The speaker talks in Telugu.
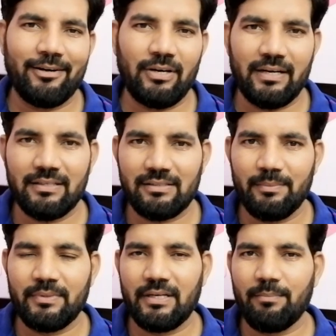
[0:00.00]
ఏరోనాటిక్స్
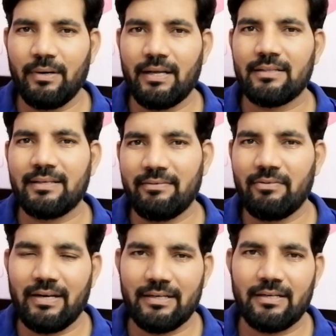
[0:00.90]
లిమిటెడ్ భారత్ హెవీ
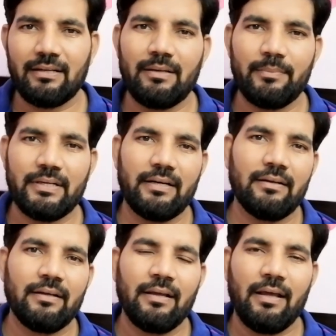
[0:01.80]
ఎలక్ట్రికల్ లిమిటెడ్
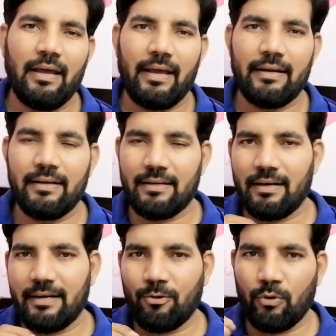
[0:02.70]
అండ్
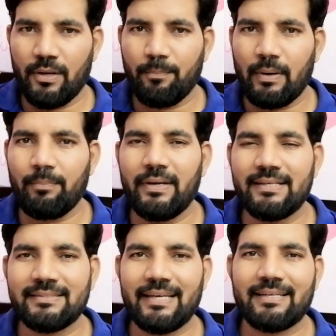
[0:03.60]
ఇట్లాంటి కొన్ని
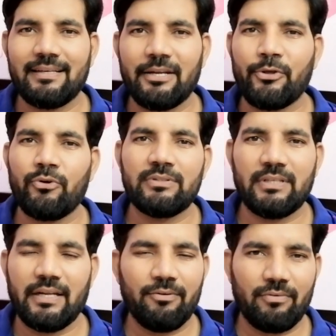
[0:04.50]
పబ్లిక్ సెక్టార్ యూనిట్స్
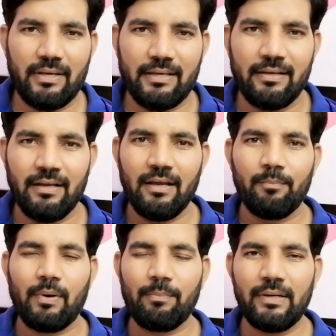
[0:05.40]
అనేవి ఉంటాయి
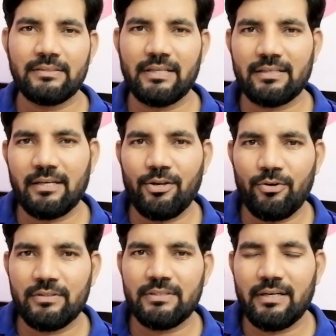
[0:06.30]
పబ్లిక్ సెక్టర్
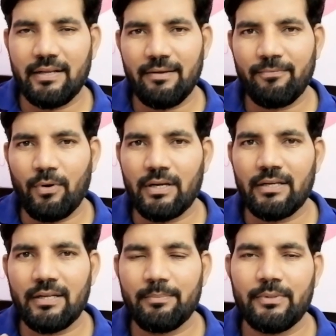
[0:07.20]
యూనిట్స్ అంటే ఫార్టీ
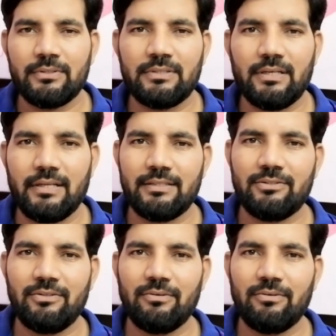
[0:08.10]
నైన్ పర్సెంటేజ్